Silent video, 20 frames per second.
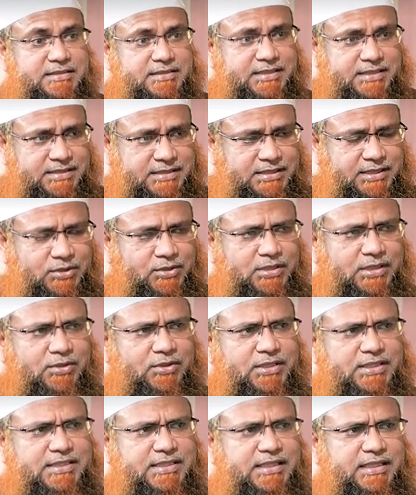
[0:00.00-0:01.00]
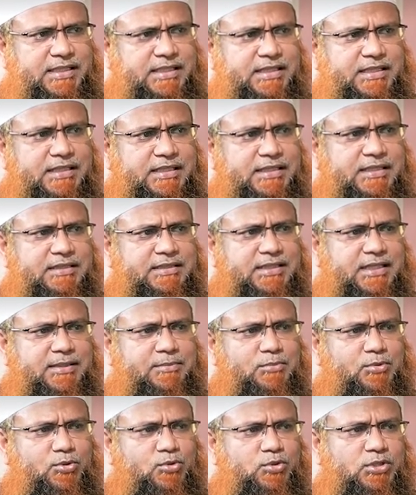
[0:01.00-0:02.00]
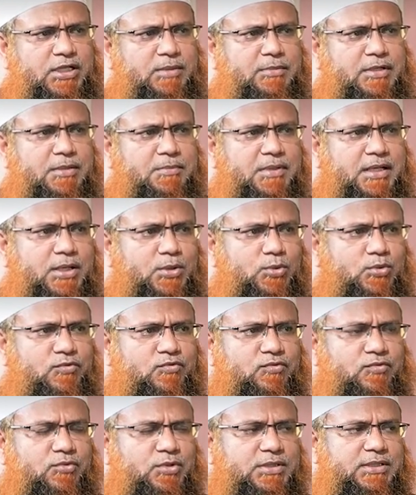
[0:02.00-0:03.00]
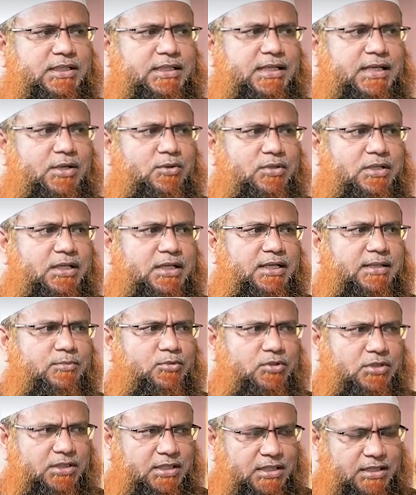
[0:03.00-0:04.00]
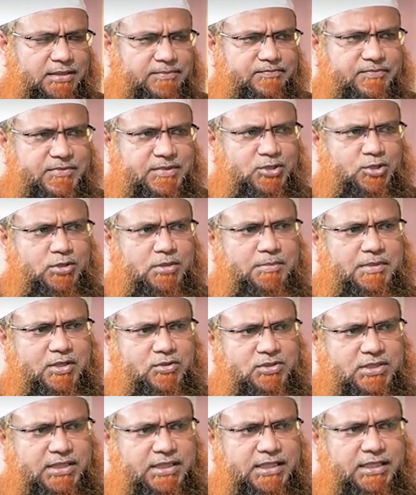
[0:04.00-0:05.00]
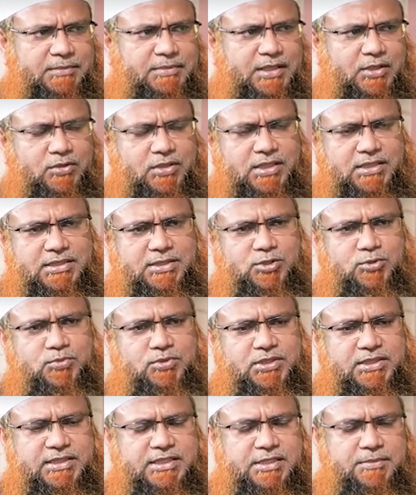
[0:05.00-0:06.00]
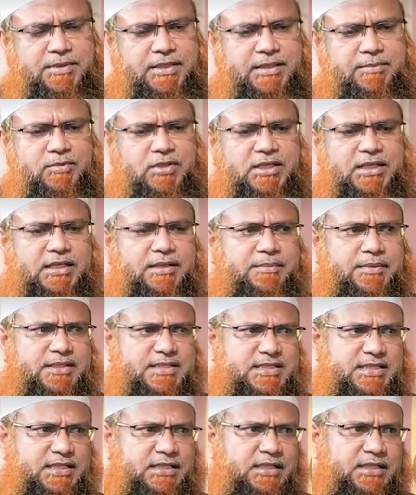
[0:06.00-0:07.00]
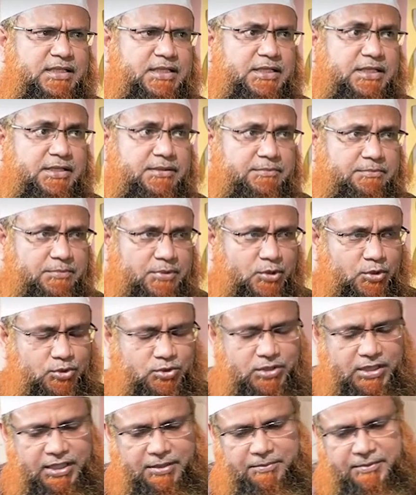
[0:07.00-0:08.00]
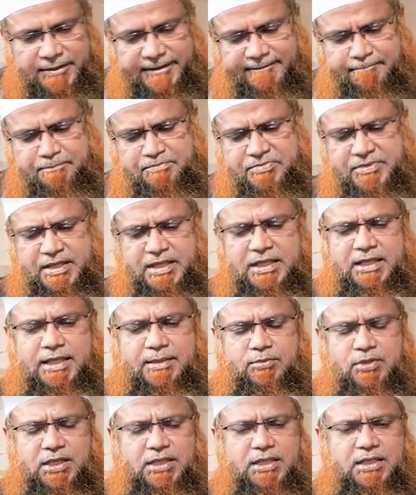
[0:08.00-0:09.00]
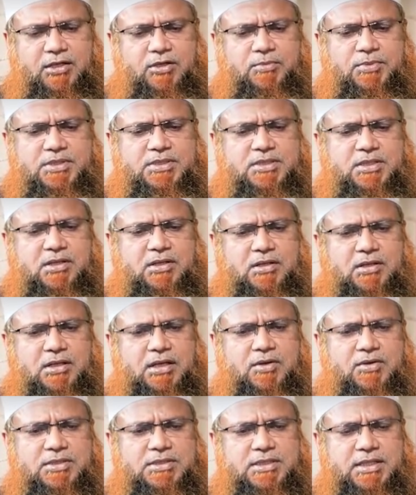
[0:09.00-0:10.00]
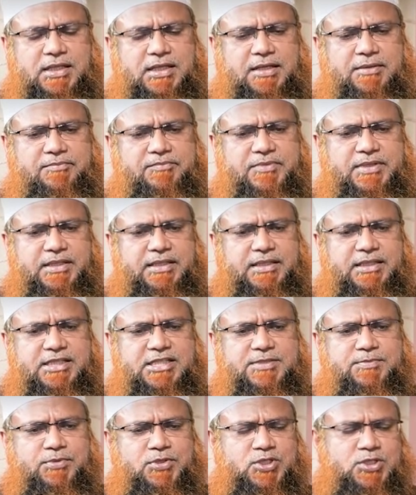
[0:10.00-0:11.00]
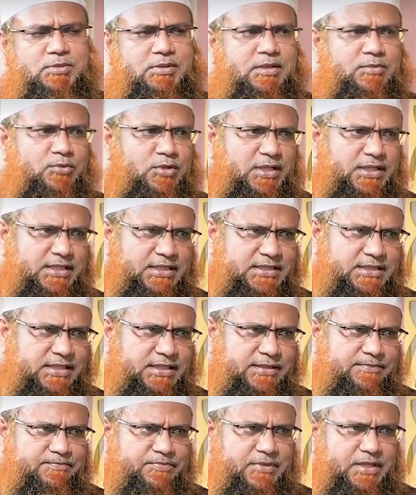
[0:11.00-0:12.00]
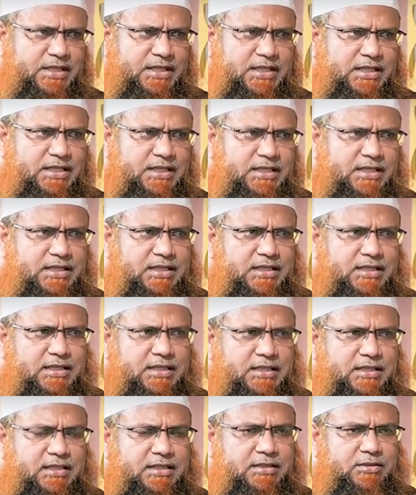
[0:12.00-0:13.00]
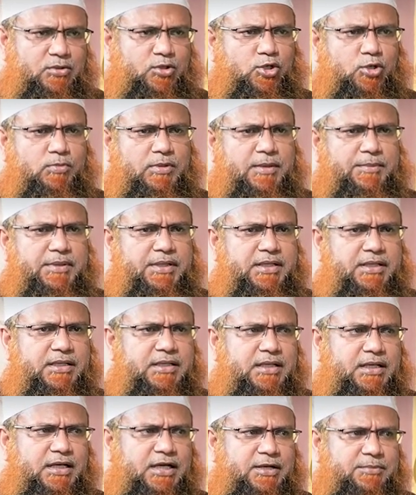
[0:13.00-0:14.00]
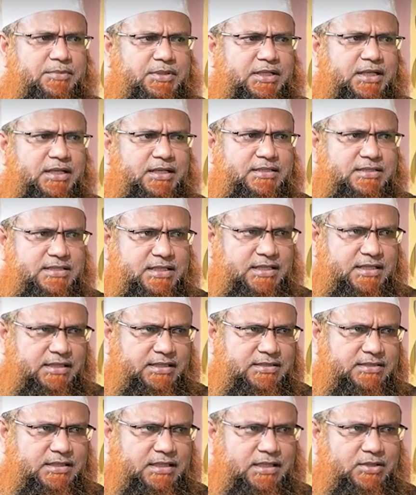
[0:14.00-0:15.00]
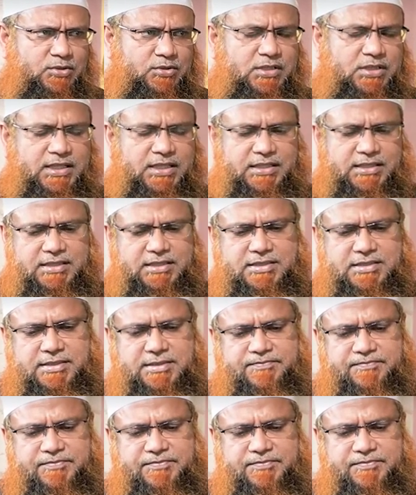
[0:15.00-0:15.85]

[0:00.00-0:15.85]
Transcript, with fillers: সৃষ্টি করা হয়েছে তা মরুন আবিল মারুফ ওয়াতান হাওন আলিল মনকার তোমরা মানুষদেরকে ভালো কাজের উপদেশ দিবে এবং খারাপ কাজ থেকে বিরত রাখবে এবং আল্লাহ নবী সাল্লাহ সাল্লাম তিনি স্পষ্টভাবে বলে দিয়েছেন ওকবাবিন আমির আল আনসার রাজাল্লাহ হাদিস